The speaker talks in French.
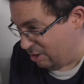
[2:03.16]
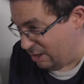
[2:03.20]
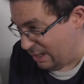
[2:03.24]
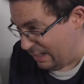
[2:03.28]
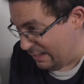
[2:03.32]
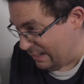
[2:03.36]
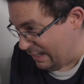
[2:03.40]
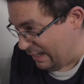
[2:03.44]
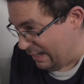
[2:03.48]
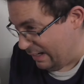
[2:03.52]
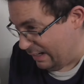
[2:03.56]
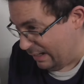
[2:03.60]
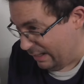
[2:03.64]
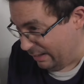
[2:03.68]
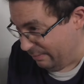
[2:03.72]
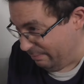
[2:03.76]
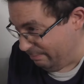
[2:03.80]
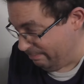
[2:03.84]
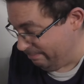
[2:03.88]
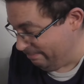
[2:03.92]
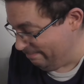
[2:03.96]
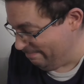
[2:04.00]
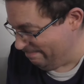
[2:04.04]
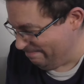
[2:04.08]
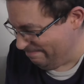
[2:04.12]
Channel.
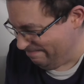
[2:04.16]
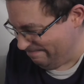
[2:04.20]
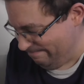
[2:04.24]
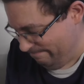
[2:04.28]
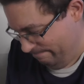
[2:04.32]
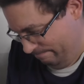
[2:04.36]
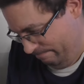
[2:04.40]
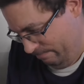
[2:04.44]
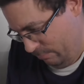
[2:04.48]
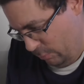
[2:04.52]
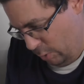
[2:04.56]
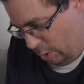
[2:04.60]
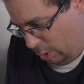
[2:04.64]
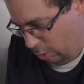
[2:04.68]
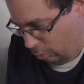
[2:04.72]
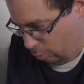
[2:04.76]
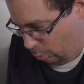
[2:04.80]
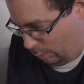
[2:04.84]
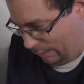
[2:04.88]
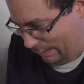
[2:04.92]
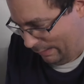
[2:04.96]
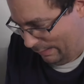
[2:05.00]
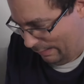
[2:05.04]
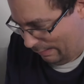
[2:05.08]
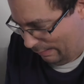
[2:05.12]
Je
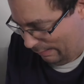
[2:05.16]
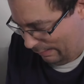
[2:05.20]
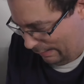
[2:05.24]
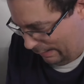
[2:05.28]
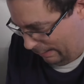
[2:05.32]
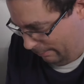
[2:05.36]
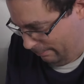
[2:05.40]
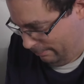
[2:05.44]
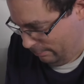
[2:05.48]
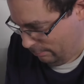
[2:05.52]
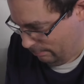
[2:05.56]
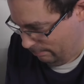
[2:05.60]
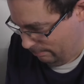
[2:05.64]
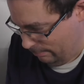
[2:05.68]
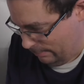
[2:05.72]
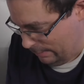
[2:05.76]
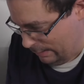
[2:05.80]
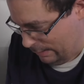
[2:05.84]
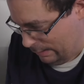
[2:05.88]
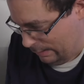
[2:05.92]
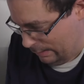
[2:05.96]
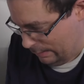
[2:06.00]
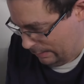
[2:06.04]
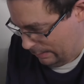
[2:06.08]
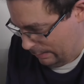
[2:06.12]
crois que c'est ça.
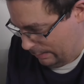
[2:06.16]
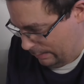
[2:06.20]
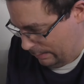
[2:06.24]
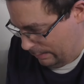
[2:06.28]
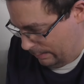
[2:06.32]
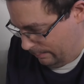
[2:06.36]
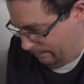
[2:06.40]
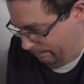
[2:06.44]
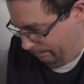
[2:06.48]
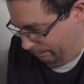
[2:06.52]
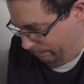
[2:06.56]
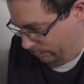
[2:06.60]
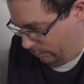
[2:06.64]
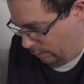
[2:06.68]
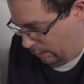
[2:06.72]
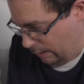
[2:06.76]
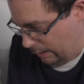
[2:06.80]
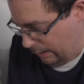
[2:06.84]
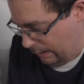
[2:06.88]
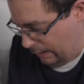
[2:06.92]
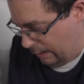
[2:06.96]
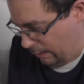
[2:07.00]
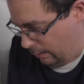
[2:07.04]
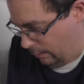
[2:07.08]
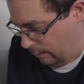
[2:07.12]

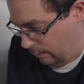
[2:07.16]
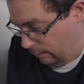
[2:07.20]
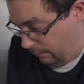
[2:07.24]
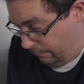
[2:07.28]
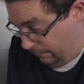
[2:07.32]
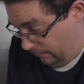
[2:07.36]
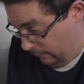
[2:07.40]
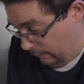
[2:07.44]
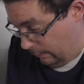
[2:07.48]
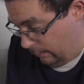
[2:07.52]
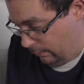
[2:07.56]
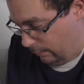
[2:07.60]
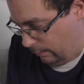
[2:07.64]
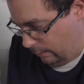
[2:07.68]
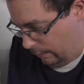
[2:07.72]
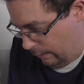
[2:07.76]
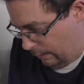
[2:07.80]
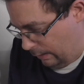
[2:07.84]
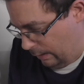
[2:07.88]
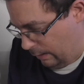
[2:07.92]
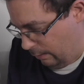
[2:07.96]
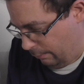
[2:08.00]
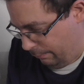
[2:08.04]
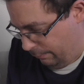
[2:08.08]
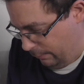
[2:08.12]
et,
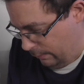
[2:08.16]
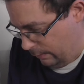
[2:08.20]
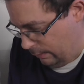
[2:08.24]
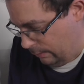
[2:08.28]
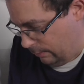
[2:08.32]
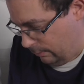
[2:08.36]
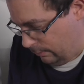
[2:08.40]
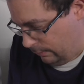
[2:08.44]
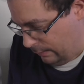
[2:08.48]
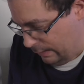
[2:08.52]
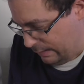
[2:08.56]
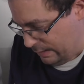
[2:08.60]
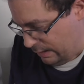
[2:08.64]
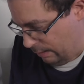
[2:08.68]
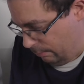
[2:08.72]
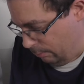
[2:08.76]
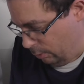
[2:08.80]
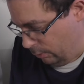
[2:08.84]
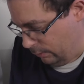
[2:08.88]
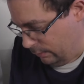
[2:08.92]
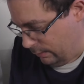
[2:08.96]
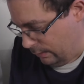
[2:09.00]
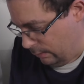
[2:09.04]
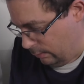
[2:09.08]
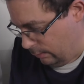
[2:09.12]
il a fait euh,
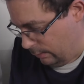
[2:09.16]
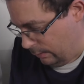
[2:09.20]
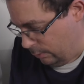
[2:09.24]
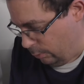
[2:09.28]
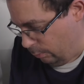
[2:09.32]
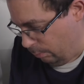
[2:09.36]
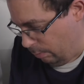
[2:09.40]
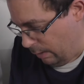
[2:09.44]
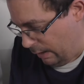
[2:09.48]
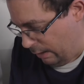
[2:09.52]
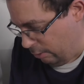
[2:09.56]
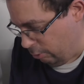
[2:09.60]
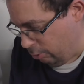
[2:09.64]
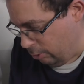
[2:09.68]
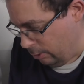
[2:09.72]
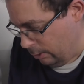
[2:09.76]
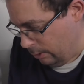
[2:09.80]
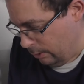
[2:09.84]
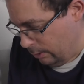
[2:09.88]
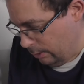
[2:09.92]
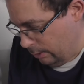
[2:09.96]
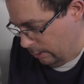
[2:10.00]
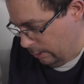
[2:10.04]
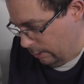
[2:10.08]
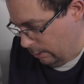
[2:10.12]
dernièrement des, doublages
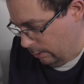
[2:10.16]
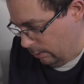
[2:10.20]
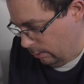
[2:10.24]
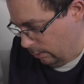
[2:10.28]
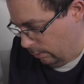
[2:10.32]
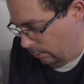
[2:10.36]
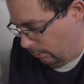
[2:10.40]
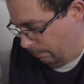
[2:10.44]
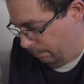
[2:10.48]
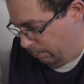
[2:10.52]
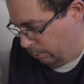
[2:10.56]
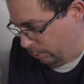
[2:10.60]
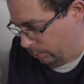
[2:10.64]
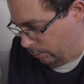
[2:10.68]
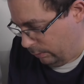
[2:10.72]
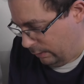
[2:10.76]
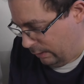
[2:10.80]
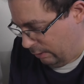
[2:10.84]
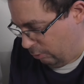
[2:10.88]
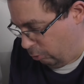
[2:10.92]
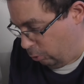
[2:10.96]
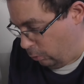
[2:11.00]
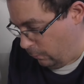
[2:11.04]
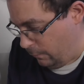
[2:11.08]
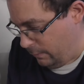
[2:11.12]
euh, pour
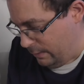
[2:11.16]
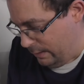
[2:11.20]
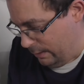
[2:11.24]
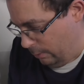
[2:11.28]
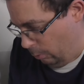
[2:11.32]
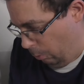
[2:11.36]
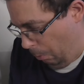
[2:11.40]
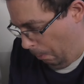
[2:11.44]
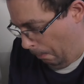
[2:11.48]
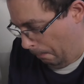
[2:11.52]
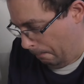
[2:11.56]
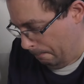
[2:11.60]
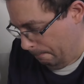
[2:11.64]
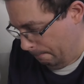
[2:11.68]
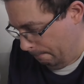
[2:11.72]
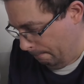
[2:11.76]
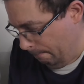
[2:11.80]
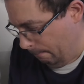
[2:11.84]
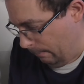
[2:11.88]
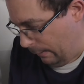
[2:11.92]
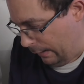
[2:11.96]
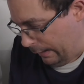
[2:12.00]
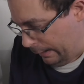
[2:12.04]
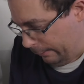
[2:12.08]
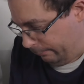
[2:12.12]
des jeux vidéo.
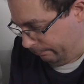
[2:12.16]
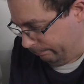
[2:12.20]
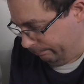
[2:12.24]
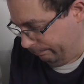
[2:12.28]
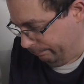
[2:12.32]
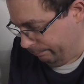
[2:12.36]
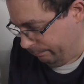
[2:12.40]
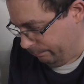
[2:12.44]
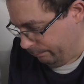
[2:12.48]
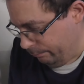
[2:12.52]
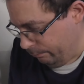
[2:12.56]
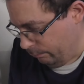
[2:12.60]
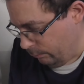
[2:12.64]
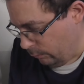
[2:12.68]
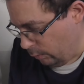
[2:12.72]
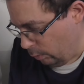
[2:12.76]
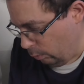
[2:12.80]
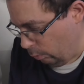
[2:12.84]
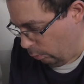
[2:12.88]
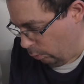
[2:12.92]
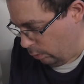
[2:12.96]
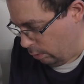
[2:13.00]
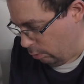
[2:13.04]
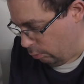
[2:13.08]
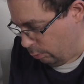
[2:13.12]
Voilà.
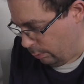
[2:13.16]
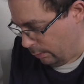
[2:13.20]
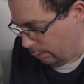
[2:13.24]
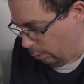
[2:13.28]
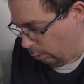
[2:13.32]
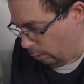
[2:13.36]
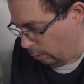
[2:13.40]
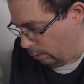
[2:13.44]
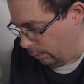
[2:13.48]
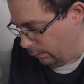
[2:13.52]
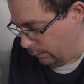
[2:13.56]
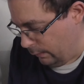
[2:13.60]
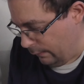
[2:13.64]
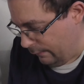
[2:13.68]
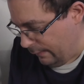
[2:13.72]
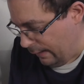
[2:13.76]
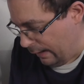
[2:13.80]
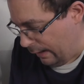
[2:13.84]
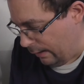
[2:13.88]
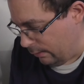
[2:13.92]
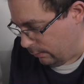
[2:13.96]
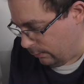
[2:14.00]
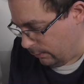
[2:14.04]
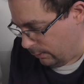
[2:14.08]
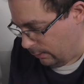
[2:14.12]
Où il jouait le rôle d'un
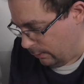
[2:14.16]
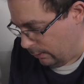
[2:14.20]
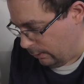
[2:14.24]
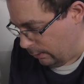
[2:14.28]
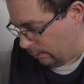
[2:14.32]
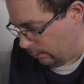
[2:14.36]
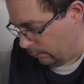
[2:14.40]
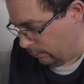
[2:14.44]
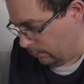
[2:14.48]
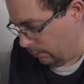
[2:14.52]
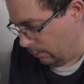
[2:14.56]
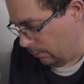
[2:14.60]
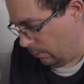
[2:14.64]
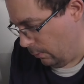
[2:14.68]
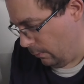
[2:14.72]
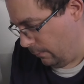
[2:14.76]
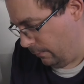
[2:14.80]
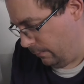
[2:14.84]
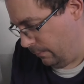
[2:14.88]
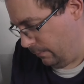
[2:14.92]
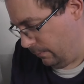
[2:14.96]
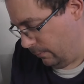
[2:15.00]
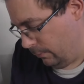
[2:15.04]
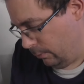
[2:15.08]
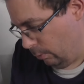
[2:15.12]
narrateur dans le,
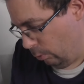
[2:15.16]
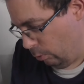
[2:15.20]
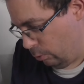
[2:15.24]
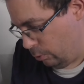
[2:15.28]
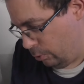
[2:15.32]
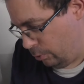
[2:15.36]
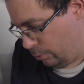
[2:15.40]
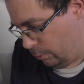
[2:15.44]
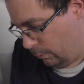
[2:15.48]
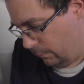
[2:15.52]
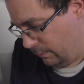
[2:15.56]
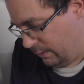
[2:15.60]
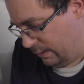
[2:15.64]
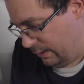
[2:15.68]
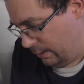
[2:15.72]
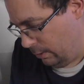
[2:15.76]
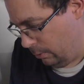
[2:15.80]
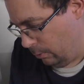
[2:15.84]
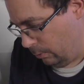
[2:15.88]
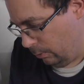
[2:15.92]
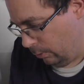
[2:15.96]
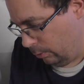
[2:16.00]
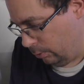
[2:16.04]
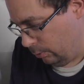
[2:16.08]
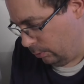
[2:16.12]
dans le jeu
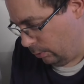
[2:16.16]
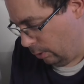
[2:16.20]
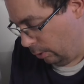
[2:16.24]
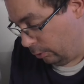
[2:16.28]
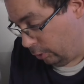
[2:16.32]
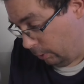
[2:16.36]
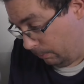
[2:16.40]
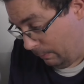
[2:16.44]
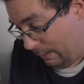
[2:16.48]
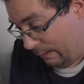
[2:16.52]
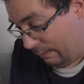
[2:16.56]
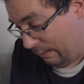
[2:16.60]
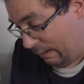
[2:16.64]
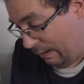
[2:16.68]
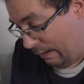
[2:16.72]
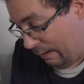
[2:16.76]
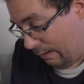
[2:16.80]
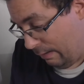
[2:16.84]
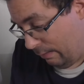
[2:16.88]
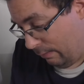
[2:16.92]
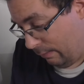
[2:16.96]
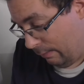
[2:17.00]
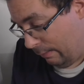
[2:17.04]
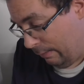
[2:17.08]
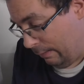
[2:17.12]
vidéo en
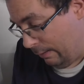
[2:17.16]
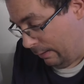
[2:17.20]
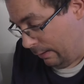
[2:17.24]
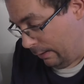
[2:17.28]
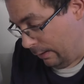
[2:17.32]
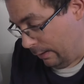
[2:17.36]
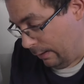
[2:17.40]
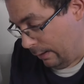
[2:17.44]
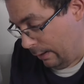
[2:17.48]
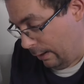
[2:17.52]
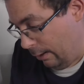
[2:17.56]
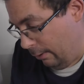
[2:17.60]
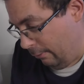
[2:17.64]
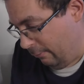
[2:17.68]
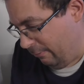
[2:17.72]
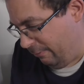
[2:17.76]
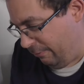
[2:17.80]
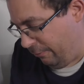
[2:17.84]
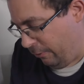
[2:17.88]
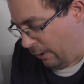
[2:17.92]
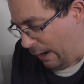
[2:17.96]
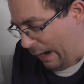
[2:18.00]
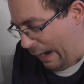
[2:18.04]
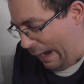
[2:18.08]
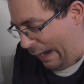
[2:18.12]
2013.
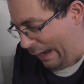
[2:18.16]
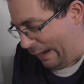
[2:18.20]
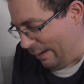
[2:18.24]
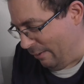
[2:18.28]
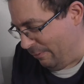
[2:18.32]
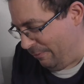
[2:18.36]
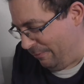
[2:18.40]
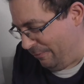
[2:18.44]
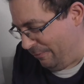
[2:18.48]
Far